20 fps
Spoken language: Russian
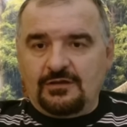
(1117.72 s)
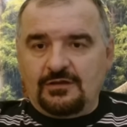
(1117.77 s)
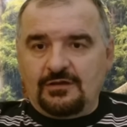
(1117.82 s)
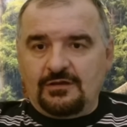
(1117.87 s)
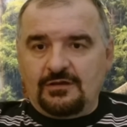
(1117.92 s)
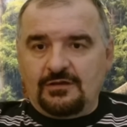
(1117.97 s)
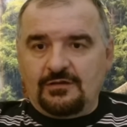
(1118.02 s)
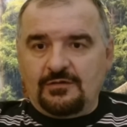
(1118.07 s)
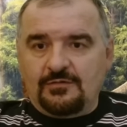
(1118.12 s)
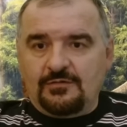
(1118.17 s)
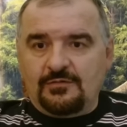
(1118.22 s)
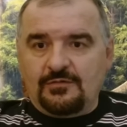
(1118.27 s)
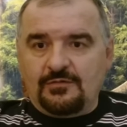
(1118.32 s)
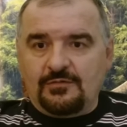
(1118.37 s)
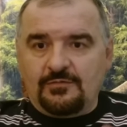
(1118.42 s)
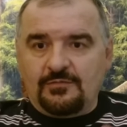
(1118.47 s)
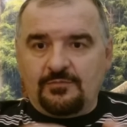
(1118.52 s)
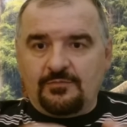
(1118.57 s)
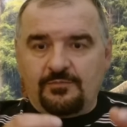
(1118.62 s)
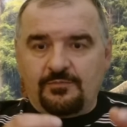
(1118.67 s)

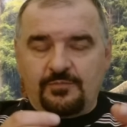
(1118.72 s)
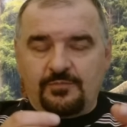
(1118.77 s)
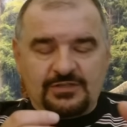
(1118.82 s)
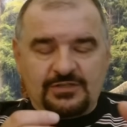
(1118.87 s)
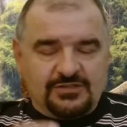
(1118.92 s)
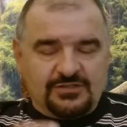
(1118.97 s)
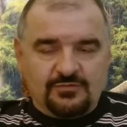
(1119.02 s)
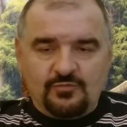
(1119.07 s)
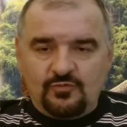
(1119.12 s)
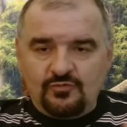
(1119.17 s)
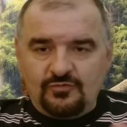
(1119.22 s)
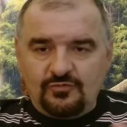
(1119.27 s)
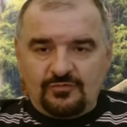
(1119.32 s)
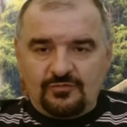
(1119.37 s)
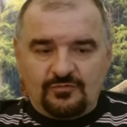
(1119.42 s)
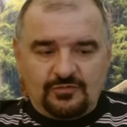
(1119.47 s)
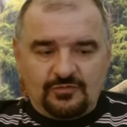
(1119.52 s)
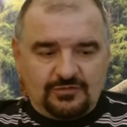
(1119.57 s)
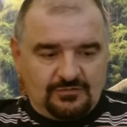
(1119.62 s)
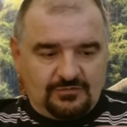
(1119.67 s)
Угу. Почему
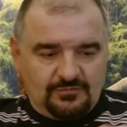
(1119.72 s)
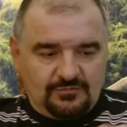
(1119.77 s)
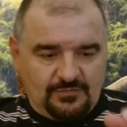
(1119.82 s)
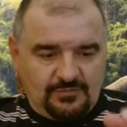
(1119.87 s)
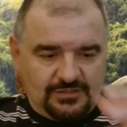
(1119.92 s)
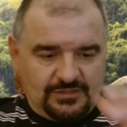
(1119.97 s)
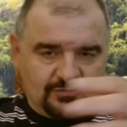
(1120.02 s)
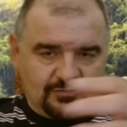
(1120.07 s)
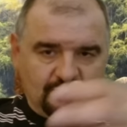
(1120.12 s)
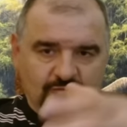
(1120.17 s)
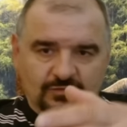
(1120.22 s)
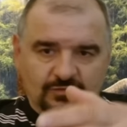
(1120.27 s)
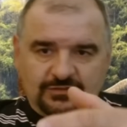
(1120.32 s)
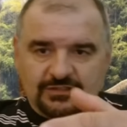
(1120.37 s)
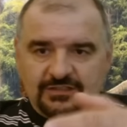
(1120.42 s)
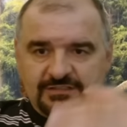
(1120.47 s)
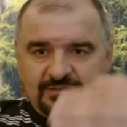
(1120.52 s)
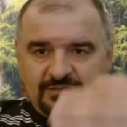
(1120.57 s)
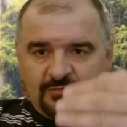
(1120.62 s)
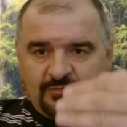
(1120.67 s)
вот ну, между вот
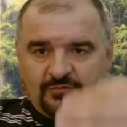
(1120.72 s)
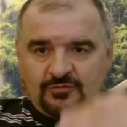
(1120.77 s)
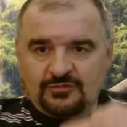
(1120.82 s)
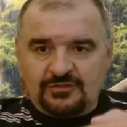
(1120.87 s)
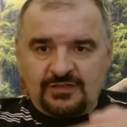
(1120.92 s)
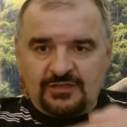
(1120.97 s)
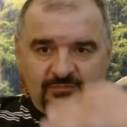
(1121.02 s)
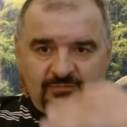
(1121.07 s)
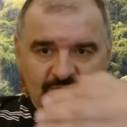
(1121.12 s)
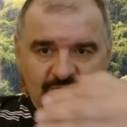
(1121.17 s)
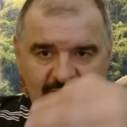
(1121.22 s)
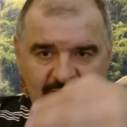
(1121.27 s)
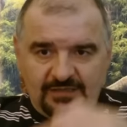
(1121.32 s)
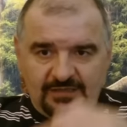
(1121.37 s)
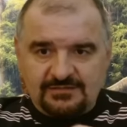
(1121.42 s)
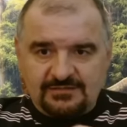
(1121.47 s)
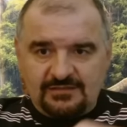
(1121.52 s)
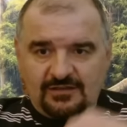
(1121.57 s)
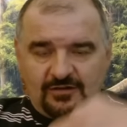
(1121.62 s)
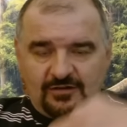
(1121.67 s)
этими вот тремя,
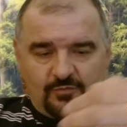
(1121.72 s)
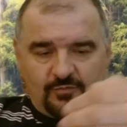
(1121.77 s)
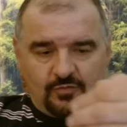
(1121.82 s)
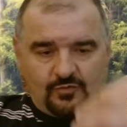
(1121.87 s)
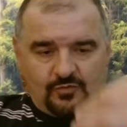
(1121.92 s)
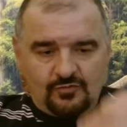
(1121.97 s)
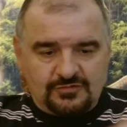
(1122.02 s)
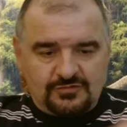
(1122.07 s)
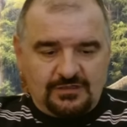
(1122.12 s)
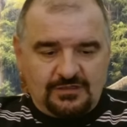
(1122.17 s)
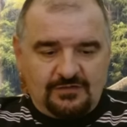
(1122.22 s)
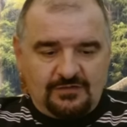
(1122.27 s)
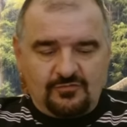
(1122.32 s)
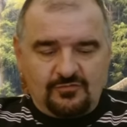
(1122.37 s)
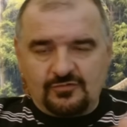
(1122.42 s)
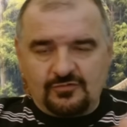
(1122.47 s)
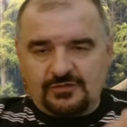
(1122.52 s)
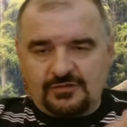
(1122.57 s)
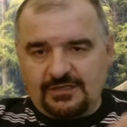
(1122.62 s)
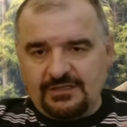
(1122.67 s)
слава богу, слава
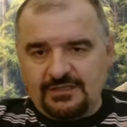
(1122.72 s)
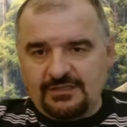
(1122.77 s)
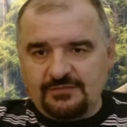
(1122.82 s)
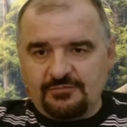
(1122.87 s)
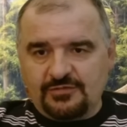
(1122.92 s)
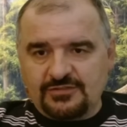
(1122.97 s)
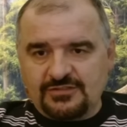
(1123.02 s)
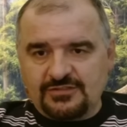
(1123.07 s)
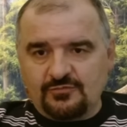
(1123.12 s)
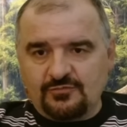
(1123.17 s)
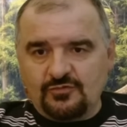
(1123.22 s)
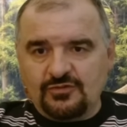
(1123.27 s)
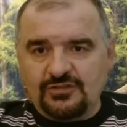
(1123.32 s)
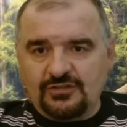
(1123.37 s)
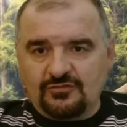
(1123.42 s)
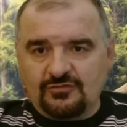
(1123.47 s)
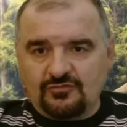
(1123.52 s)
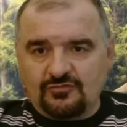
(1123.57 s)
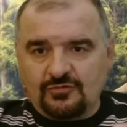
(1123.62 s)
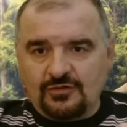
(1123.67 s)
Украине, почему
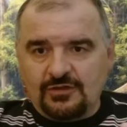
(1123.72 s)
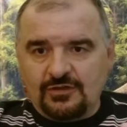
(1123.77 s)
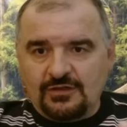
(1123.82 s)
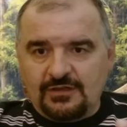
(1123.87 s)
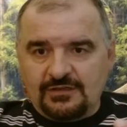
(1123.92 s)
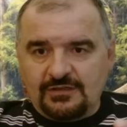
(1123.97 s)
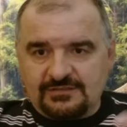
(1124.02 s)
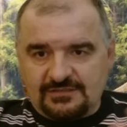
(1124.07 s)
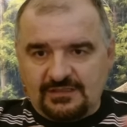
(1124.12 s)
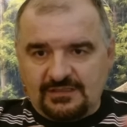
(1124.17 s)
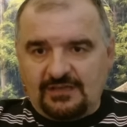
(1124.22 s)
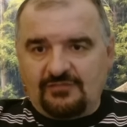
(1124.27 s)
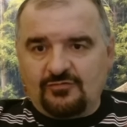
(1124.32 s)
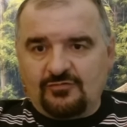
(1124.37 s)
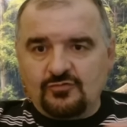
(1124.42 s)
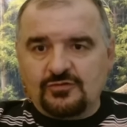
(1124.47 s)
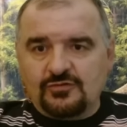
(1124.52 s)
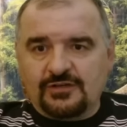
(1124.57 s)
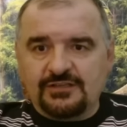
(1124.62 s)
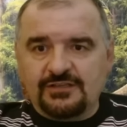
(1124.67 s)
нету угу. слава
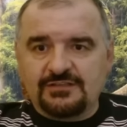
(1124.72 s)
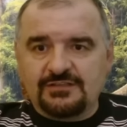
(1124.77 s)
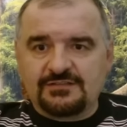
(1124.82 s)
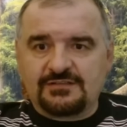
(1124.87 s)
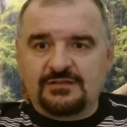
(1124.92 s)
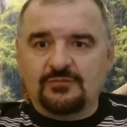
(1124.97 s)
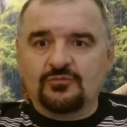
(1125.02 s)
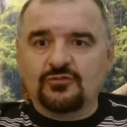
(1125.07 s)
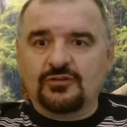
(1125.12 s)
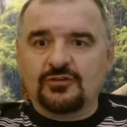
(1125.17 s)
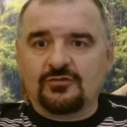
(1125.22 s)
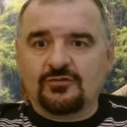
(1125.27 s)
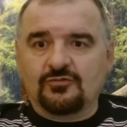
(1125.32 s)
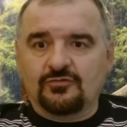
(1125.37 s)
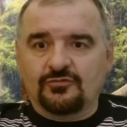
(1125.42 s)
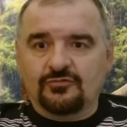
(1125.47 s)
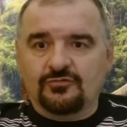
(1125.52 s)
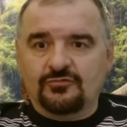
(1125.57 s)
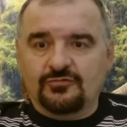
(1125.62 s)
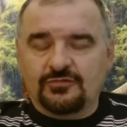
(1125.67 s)
украинскому
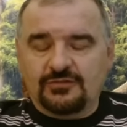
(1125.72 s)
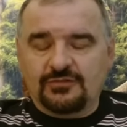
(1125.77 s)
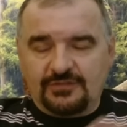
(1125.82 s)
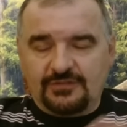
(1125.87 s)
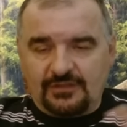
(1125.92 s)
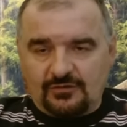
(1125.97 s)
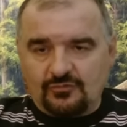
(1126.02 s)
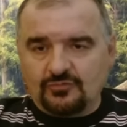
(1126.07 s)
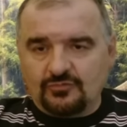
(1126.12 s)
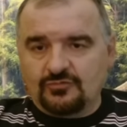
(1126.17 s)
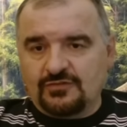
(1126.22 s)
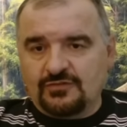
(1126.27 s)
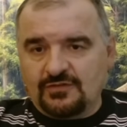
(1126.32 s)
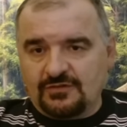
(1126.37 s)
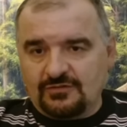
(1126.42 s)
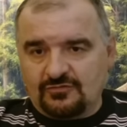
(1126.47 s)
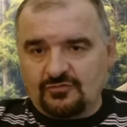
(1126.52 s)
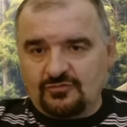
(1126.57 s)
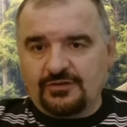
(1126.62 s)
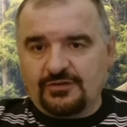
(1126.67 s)
народу, народу
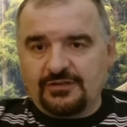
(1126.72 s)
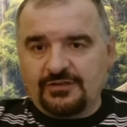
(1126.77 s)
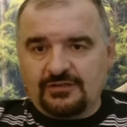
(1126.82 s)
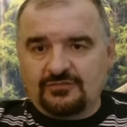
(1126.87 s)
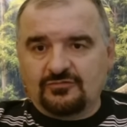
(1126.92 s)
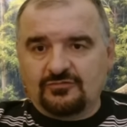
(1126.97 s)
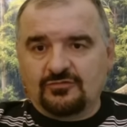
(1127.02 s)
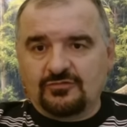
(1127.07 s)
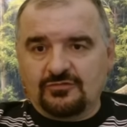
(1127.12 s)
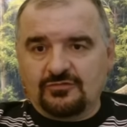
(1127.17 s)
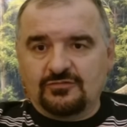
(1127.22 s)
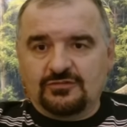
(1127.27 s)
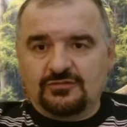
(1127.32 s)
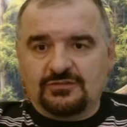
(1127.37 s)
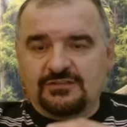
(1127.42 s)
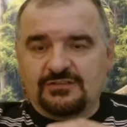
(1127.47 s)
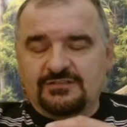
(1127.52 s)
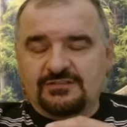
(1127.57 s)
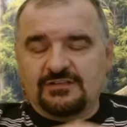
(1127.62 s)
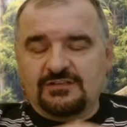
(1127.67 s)
территории, которую вот
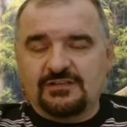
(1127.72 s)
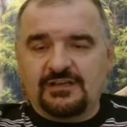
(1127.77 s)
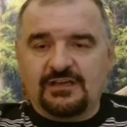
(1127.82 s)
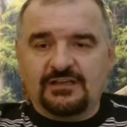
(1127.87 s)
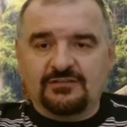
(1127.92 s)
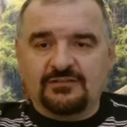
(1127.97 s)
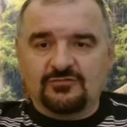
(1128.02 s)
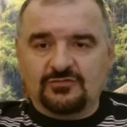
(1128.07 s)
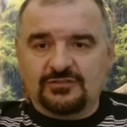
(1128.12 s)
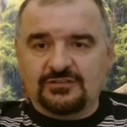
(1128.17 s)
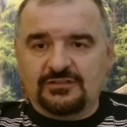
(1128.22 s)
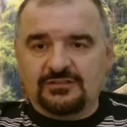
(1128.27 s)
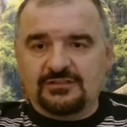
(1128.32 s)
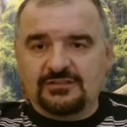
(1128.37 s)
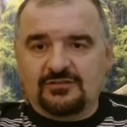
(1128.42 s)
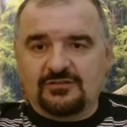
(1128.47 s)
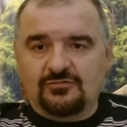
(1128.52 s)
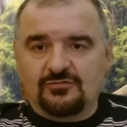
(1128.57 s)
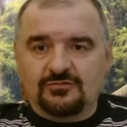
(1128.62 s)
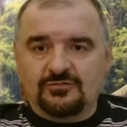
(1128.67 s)
населяет вот этот
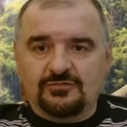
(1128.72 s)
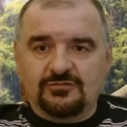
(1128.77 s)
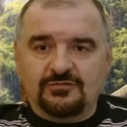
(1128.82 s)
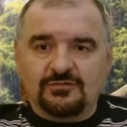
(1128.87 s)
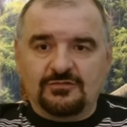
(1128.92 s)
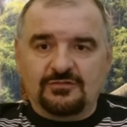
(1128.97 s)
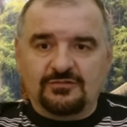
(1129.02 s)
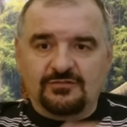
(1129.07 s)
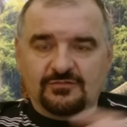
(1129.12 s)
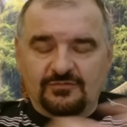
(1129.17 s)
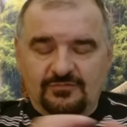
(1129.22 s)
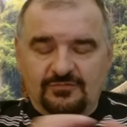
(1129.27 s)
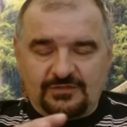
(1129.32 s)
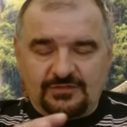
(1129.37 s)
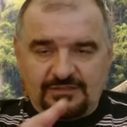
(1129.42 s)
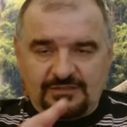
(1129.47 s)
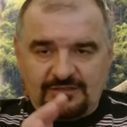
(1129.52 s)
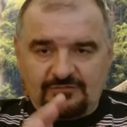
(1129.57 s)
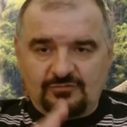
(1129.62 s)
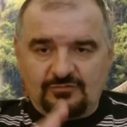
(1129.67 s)
народ, э,
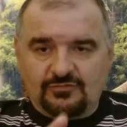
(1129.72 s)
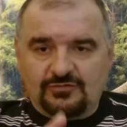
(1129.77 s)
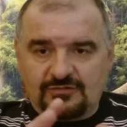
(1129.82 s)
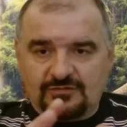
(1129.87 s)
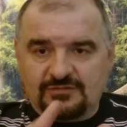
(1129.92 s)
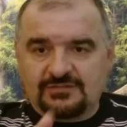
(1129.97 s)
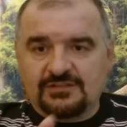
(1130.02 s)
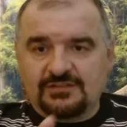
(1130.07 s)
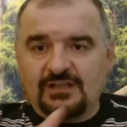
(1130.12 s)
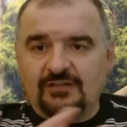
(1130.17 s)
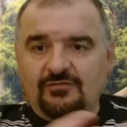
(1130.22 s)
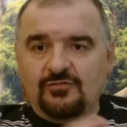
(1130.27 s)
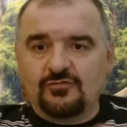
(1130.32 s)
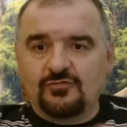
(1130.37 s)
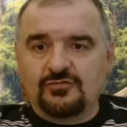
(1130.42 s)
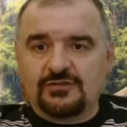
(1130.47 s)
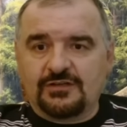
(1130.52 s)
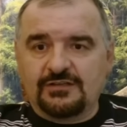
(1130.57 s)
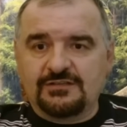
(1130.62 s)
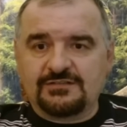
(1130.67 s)
вернее вот слава ну,
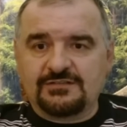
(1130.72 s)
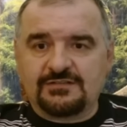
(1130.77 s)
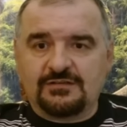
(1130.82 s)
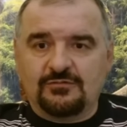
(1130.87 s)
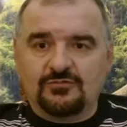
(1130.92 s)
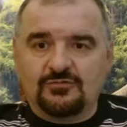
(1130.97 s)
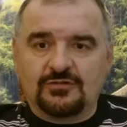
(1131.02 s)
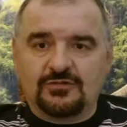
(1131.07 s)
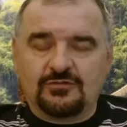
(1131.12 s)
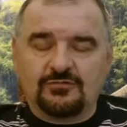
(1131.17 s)
я украинскому думаю, народу. Я